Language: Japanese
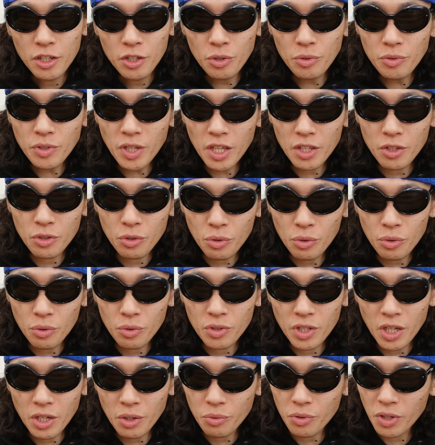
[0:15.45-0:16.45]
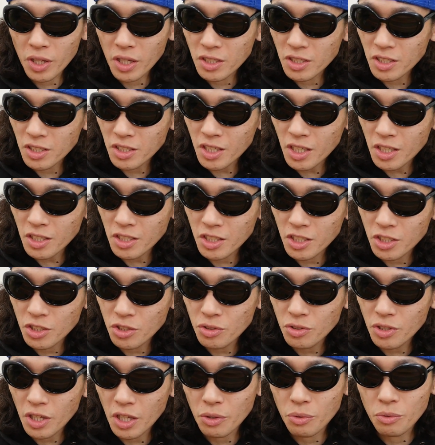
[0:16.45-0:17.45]
去年のなので
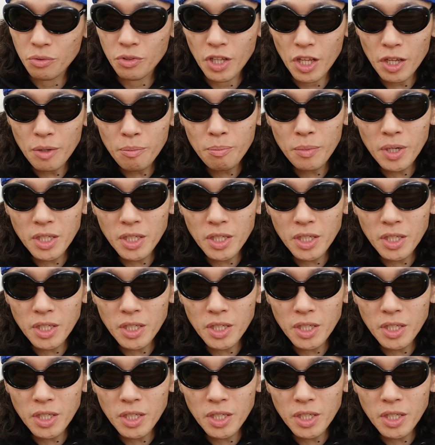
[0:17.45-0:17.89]
2020年の年